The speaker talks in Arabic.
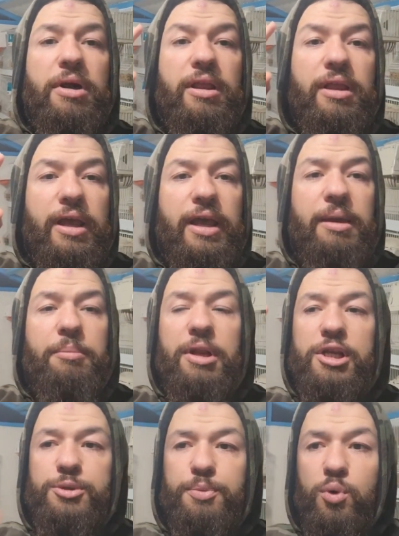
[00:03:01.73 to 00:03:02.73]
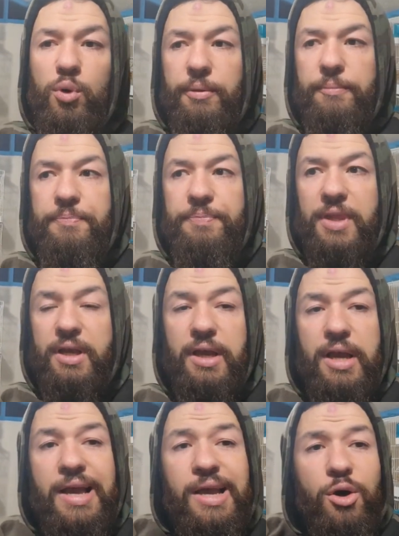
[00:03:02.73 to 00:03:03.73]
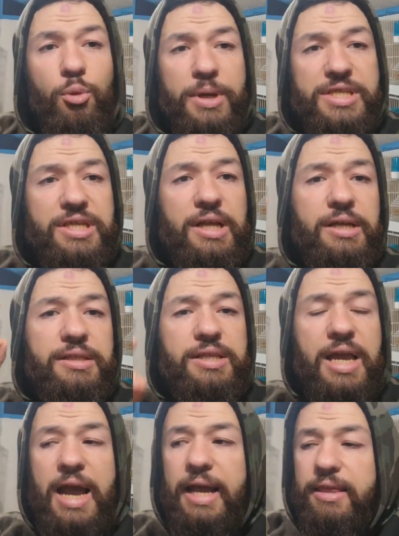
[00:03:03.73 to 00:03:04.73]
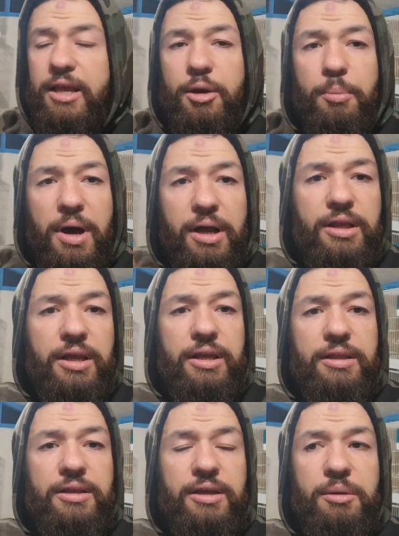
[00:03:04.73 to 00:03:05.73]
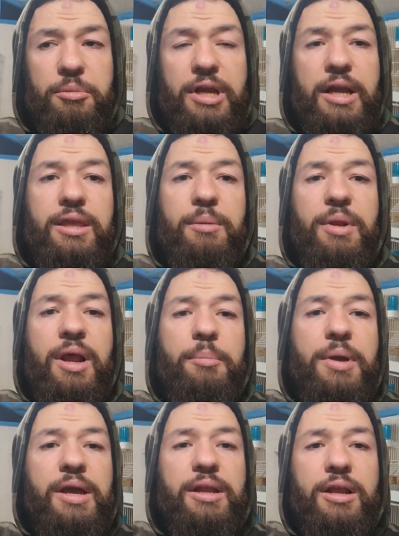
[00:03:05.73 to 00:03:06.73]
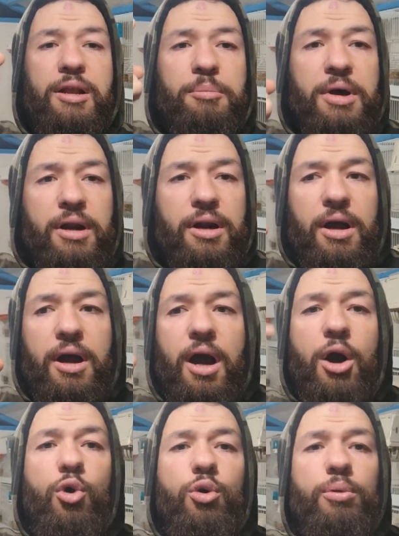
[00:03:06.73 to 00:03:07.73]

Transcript: مرتين بالاسبوع وبس الانتاي عندك باضت بتقدم لنا بين المره او